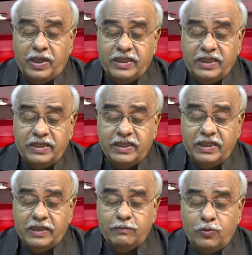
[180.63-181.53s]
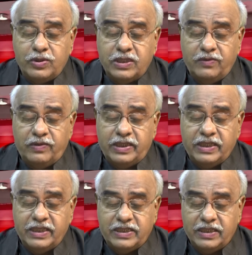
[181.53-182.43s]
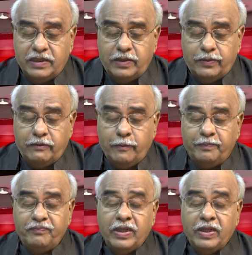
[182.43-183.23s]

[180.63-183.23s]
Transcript: పార్టీ జెండా మోసిన వారికి ఇచ్చే గౌరవం